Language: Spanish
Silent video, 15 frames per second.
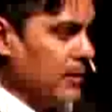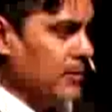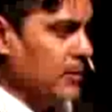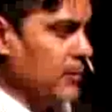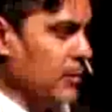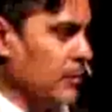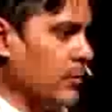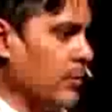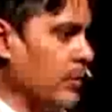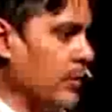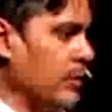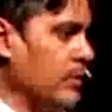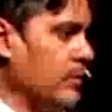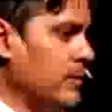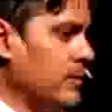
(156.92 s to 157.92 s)

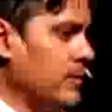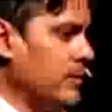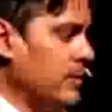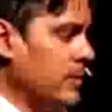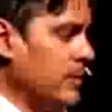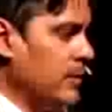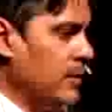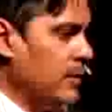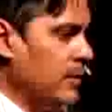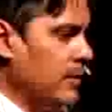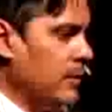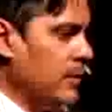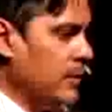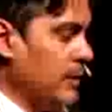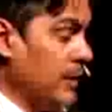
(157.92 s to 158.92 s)
situaciones
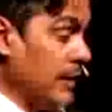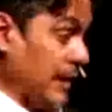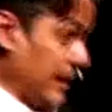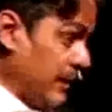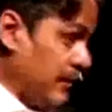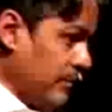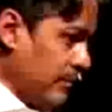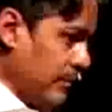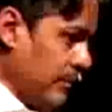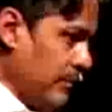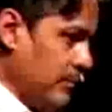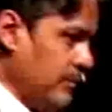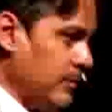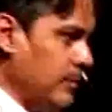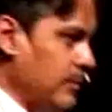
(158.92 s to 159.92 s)
de carencia,
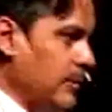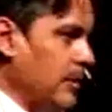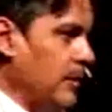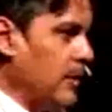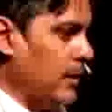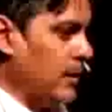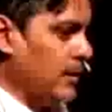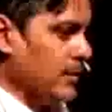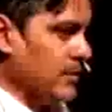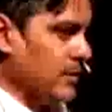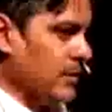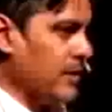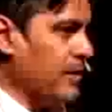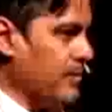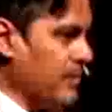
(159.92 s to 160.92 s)
en la que vas a
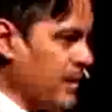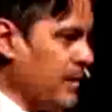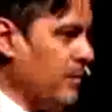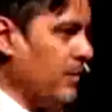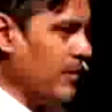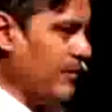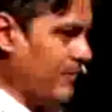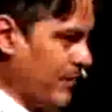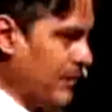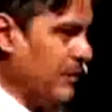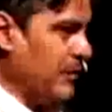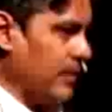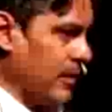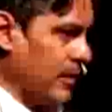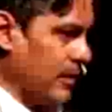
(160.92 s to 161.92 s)
tener miedo a que
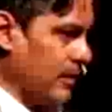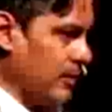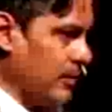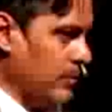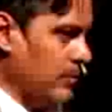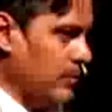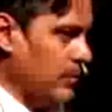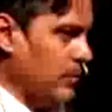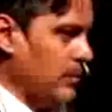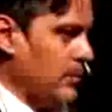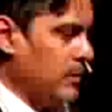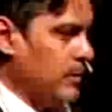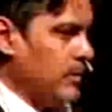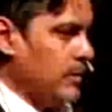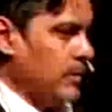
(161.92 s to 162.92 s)
falte algo,
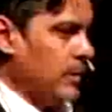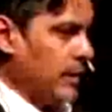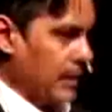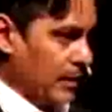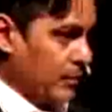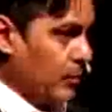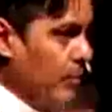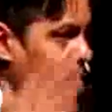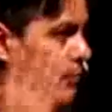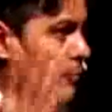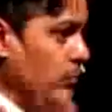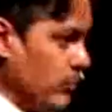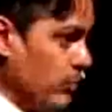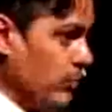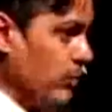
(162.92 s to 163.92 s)
en relación con el
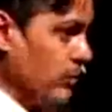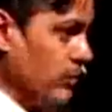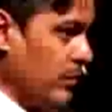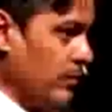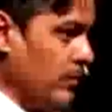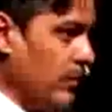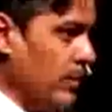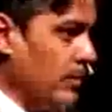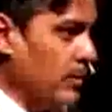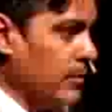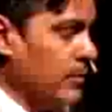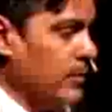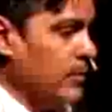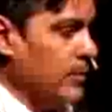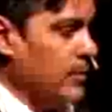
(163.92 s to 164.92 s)
futuro siempre, ¿no?
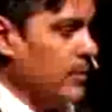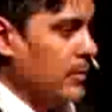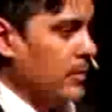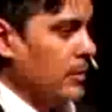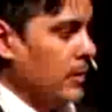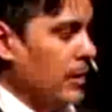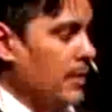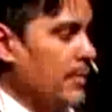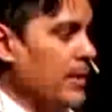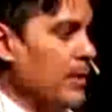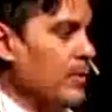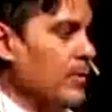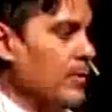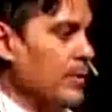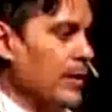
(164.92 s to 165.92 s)
El
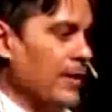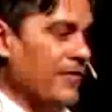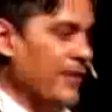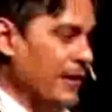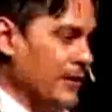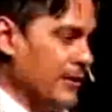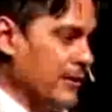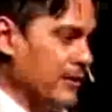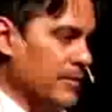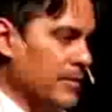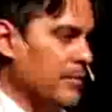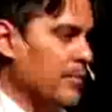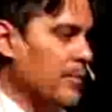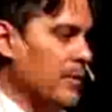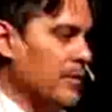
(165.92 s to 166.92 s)
miedo, la falta,
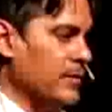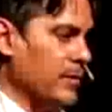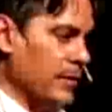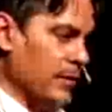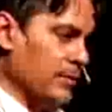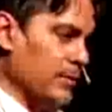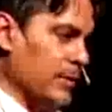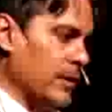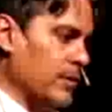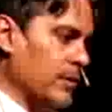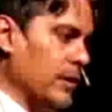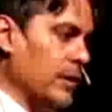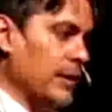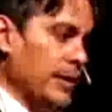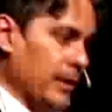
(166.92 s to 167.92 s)
siempre se relaciona con
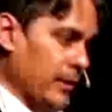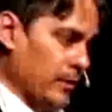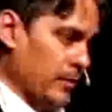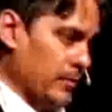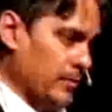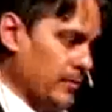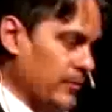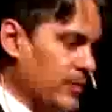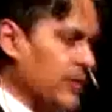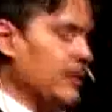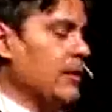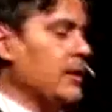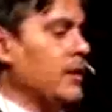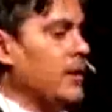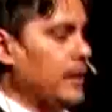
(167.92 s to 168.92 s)
el hígado. Fíjate
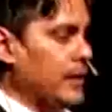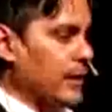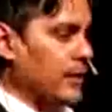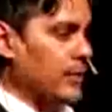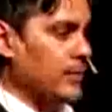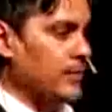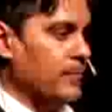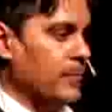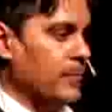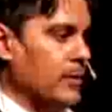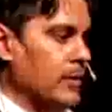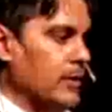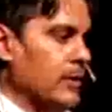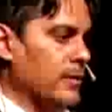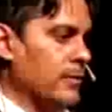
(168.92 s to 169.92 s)
que el hígado
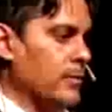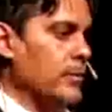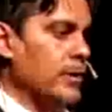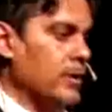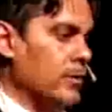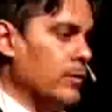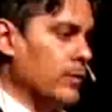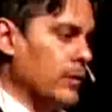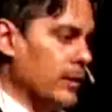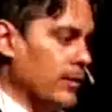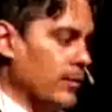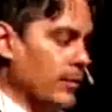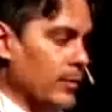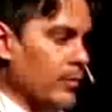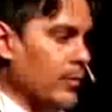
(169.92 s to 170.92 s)
es el único órgano
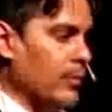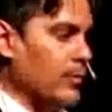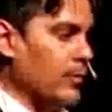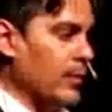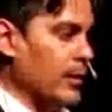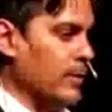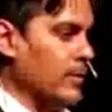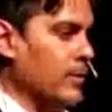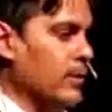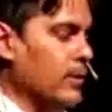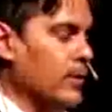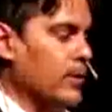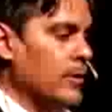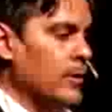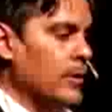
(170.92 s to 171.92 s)
del cuerpo humano
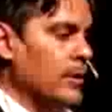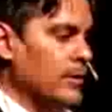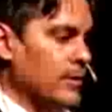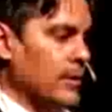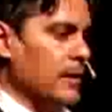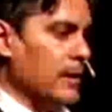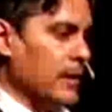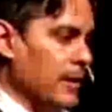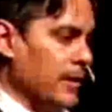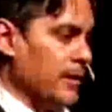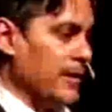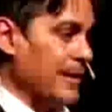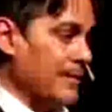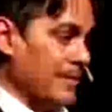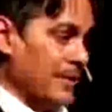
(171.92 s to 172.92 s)
que se encarga de
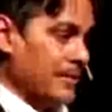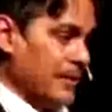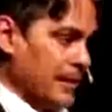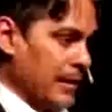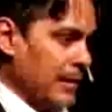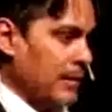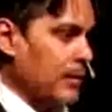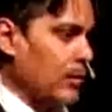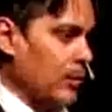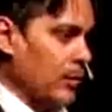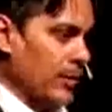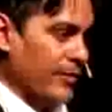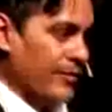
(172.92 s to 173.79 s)
almacenar lo que